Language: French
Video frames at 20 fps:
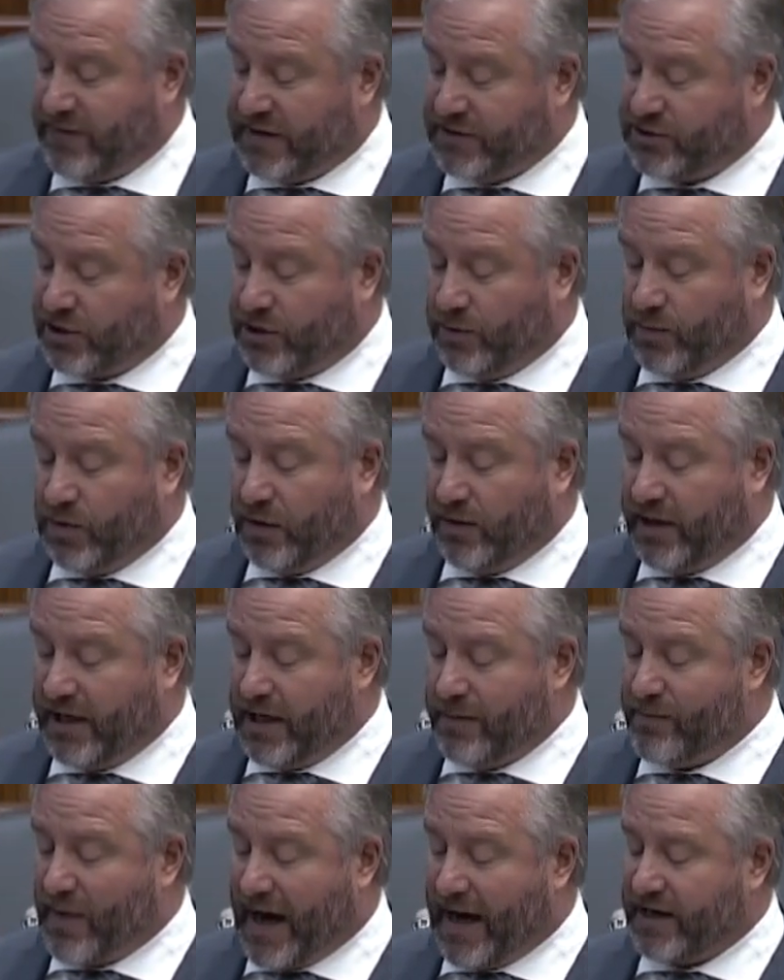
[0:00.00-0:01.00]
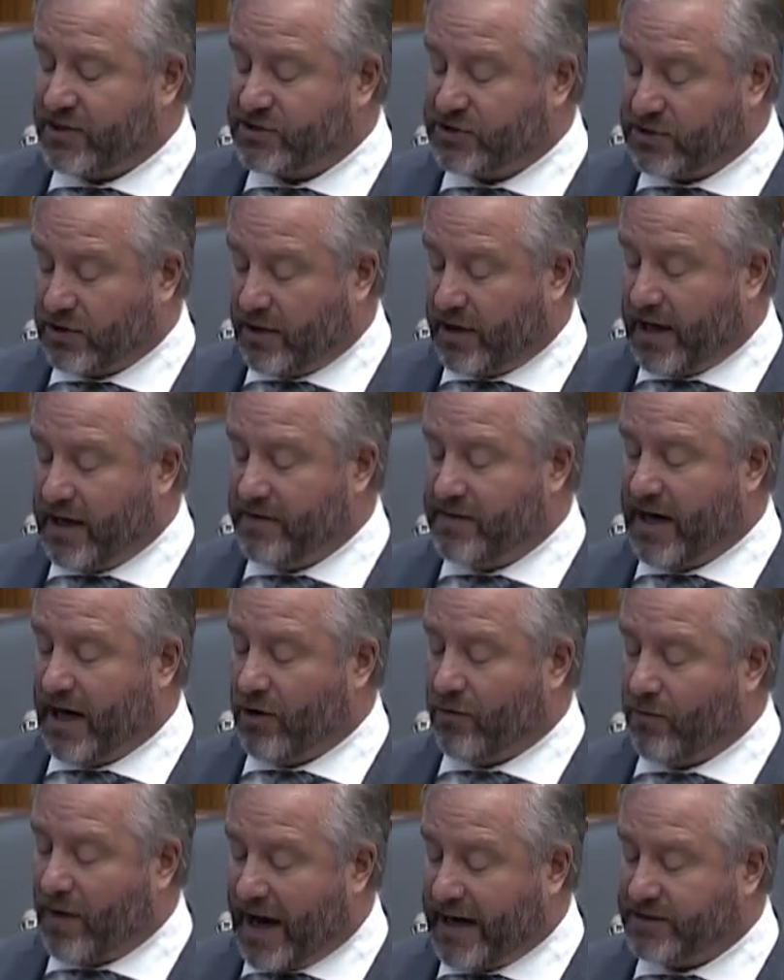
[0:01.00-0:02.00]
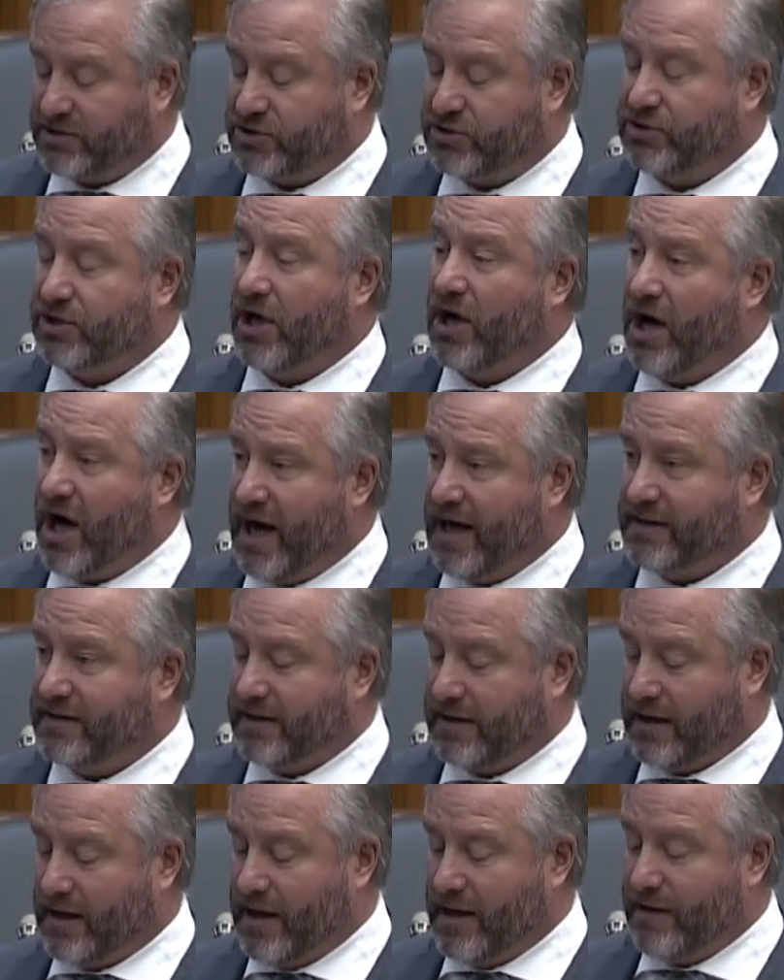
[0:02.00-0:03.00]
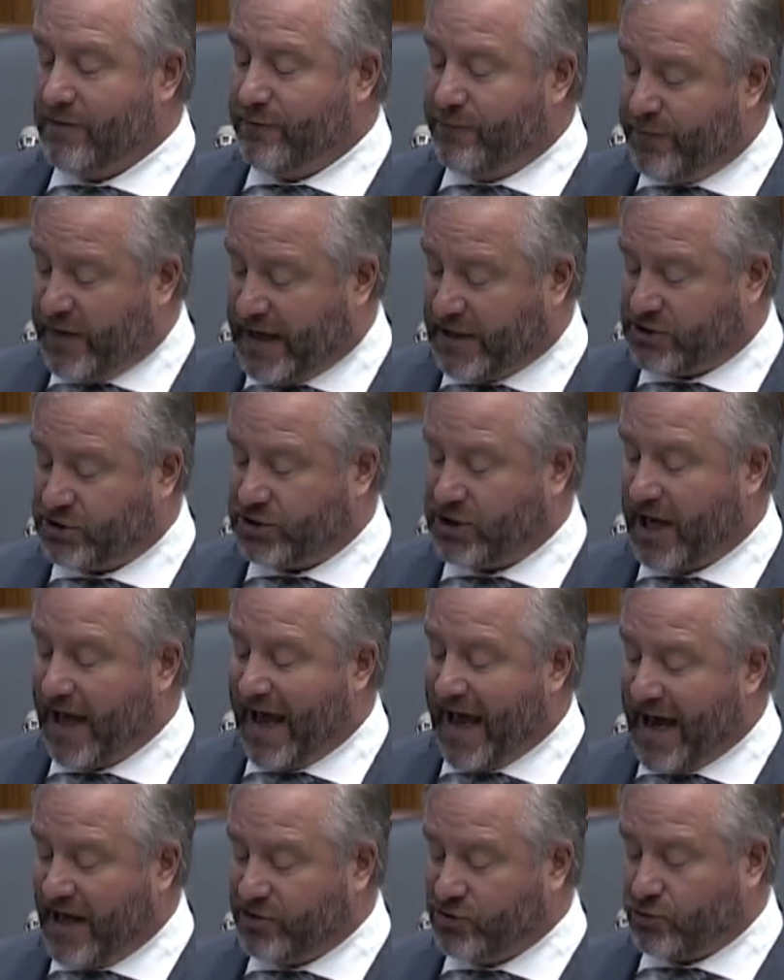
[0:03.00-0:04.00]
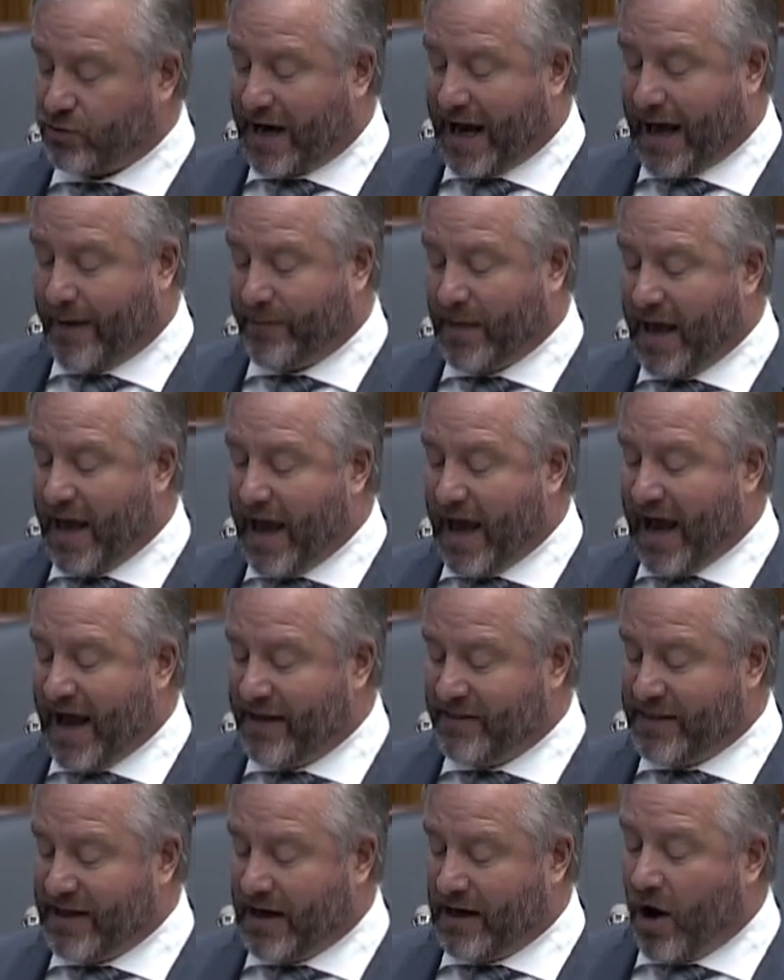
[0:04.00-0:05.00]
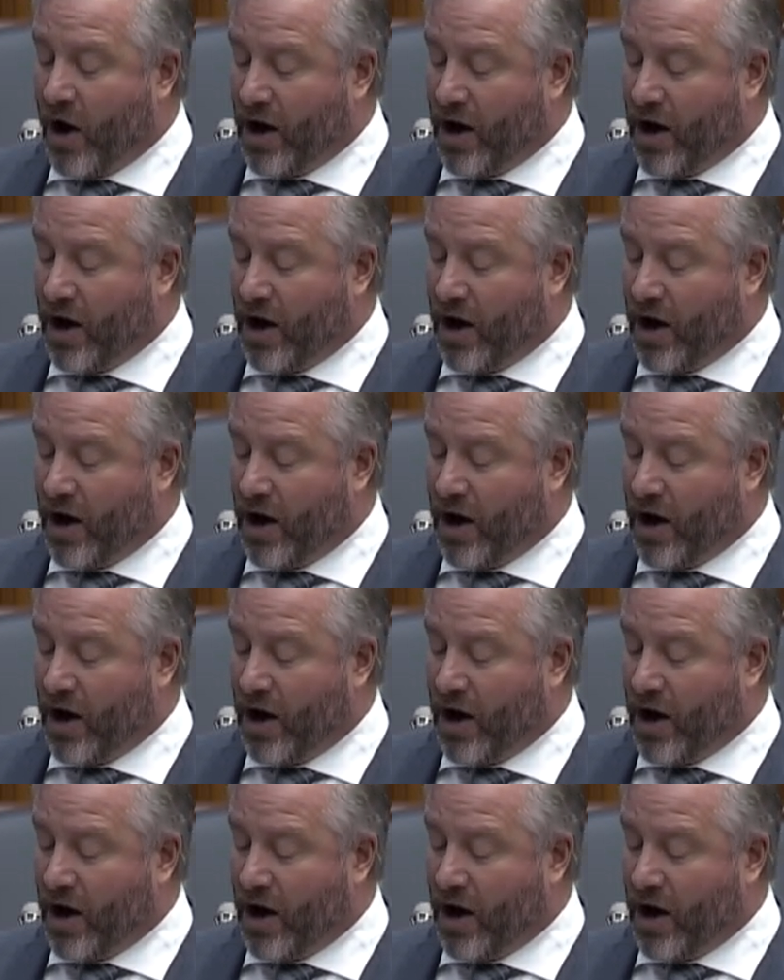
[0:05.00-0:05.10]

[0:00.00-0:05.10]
Il a défendu les droits de traité de sa communauté en assurant leur droit